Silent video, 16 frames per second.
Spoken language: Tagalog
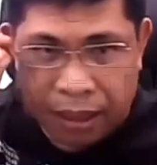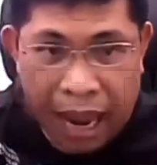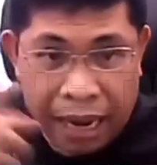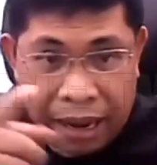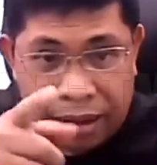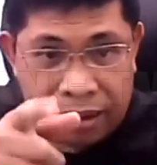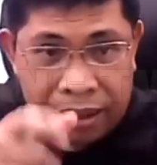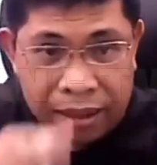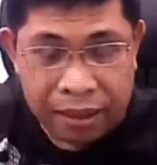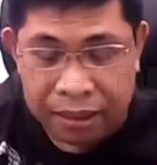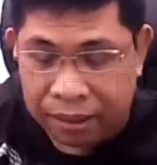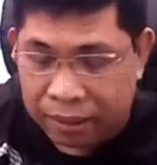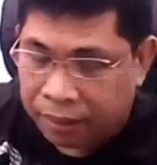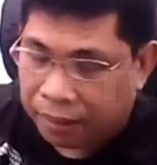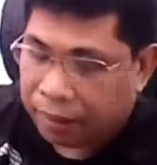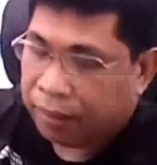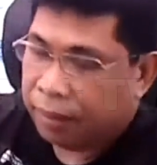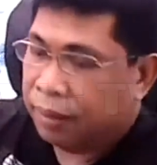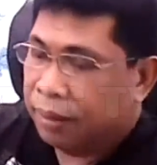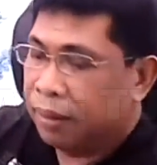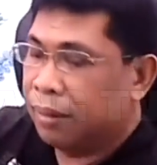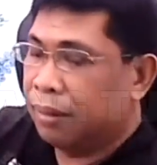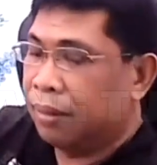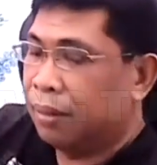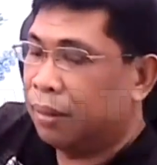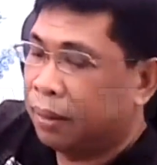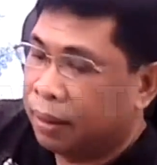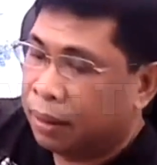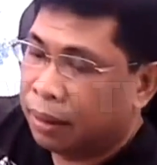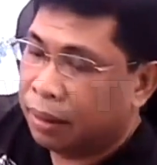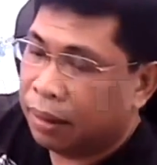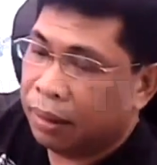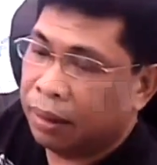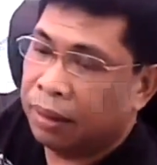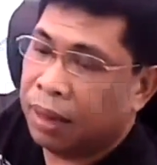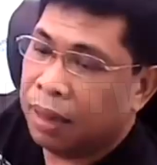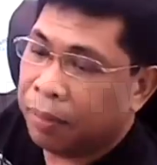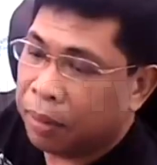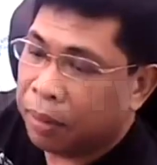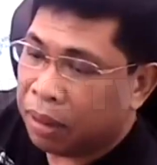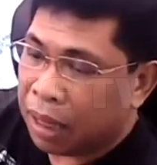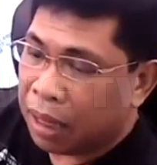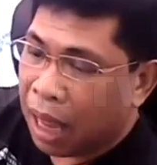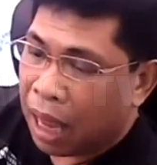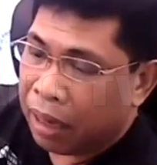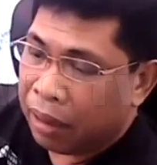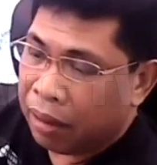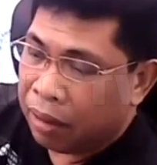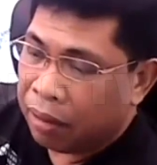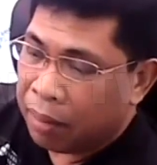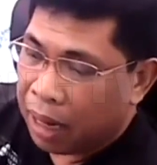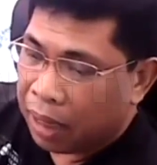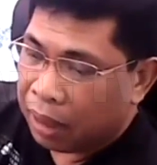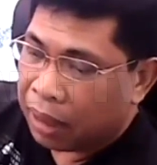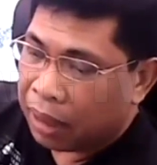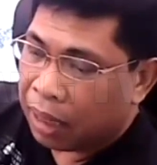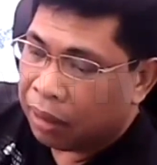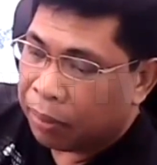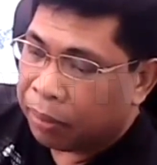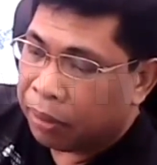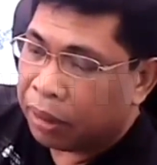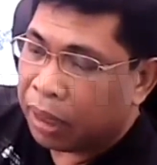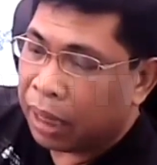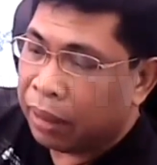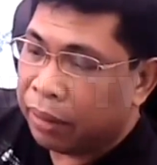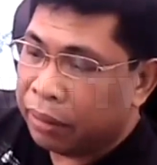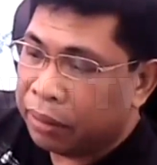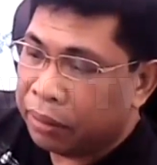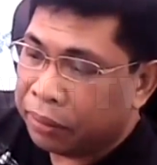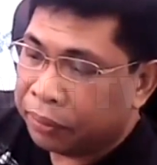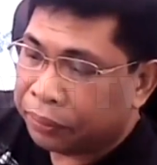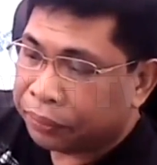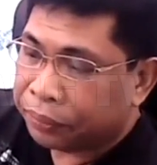Ayos? Uh, napunta tayo doon. Bakit tayo napunta doon?